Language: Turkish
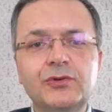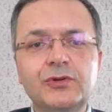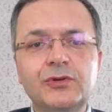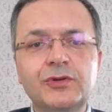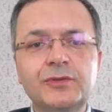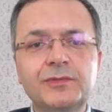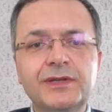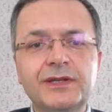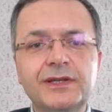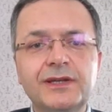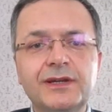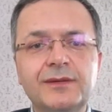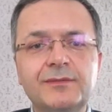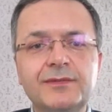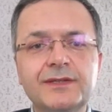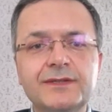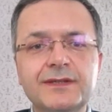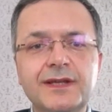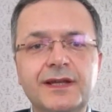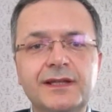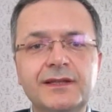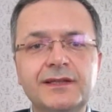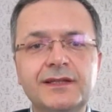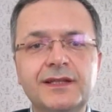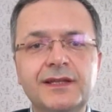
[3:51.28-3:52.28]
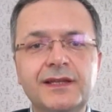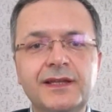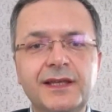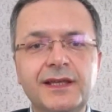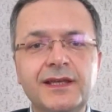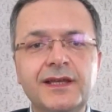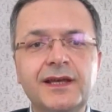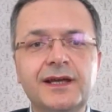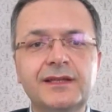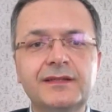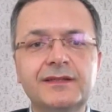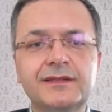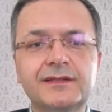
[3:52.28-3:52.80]
Diyorum ki Ramazan'da
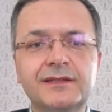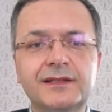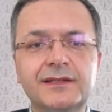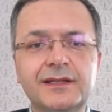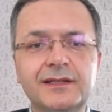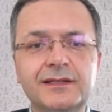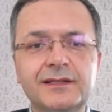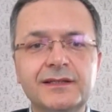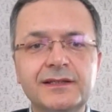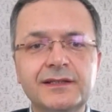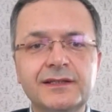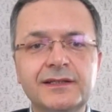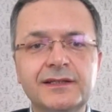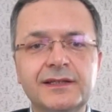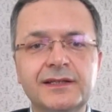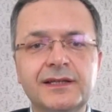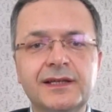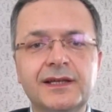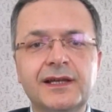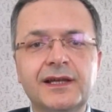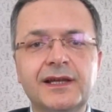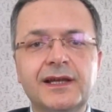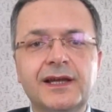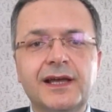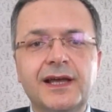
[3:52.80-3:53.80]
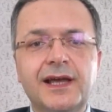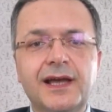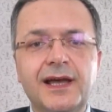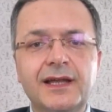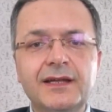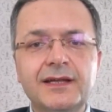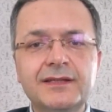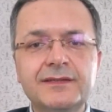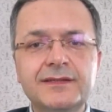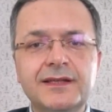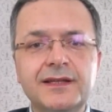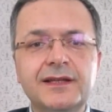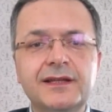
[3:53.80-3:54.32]
neyi hatırladık?
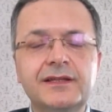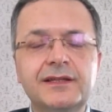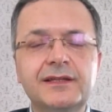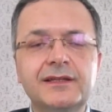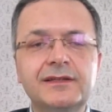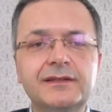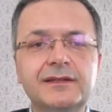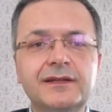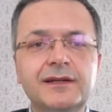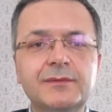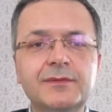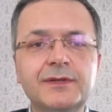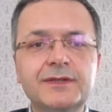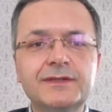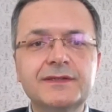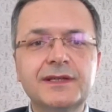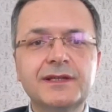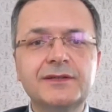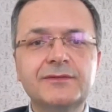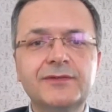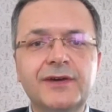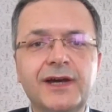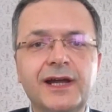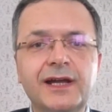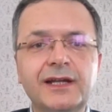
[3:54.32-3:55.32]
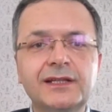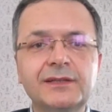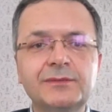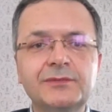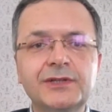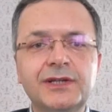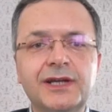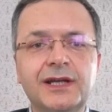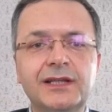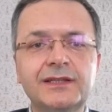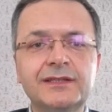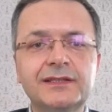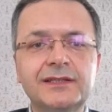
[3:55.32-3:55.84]
Her senenin Ramazan'ı farklı
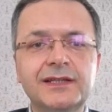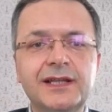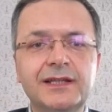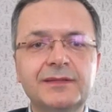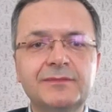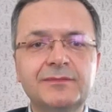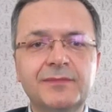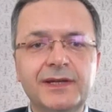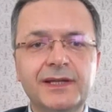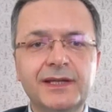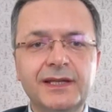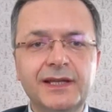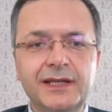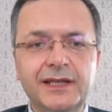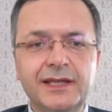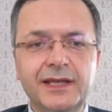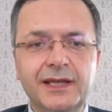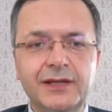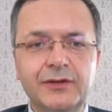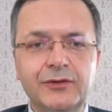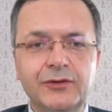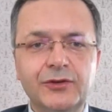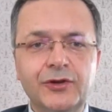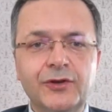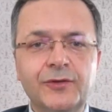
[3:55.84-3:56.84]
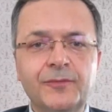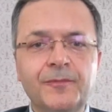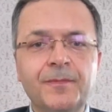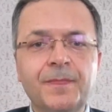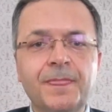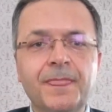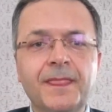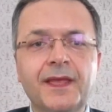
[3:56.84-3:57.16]
bir hatırlatma ile geliyor.